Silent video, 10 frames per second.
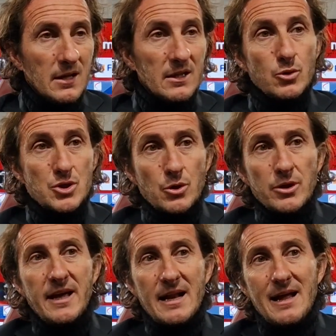La
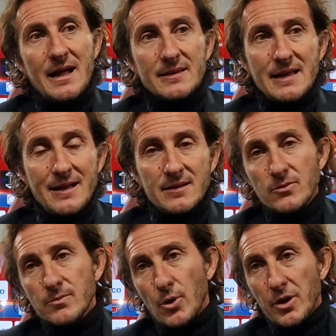delusione era
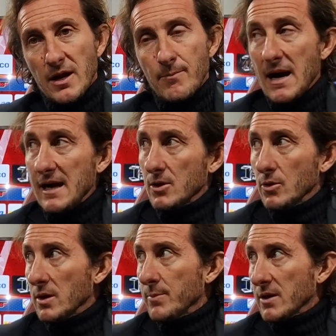tanta, un po' di
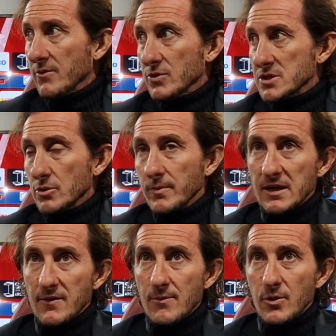rammarico perché forse non
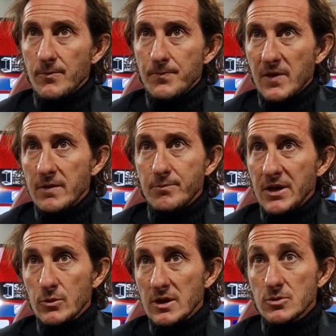meritavamo in
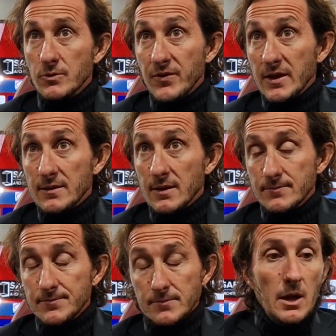pieno una sconfitta.
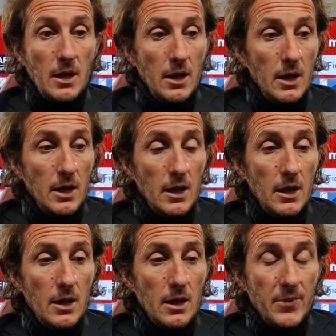
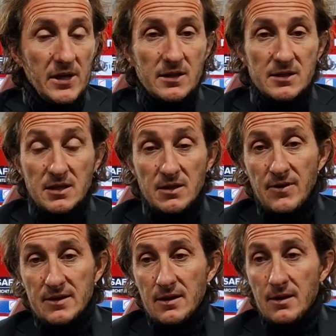E la partita è stata
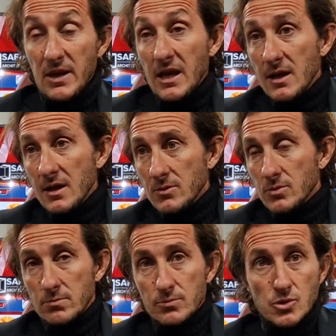fatta bene,
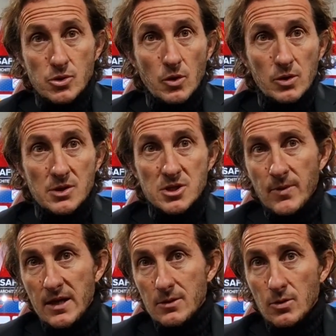con il giusto
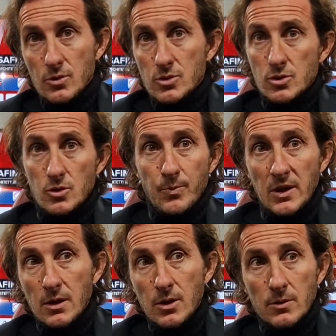atteggiamento, con il giusto
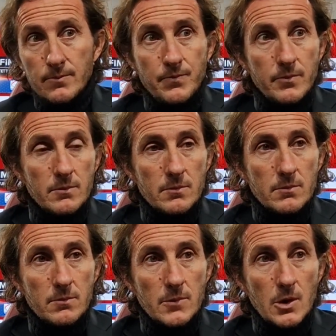piglio,
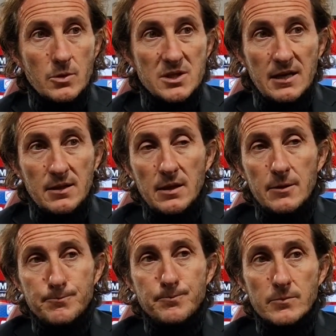mm,
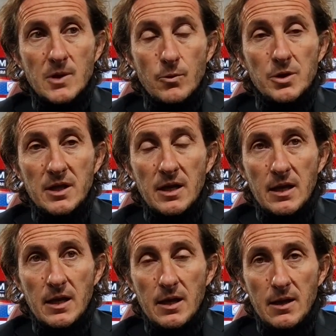nonostante devo dire
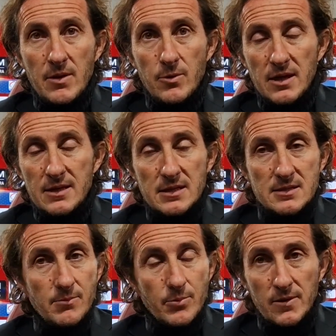che abbiamo delle
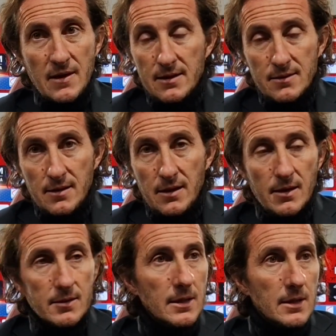assenze importanti
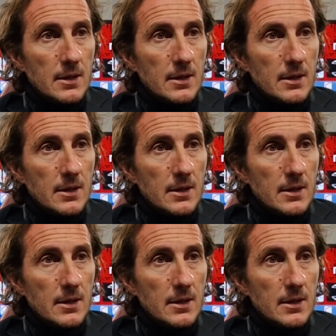che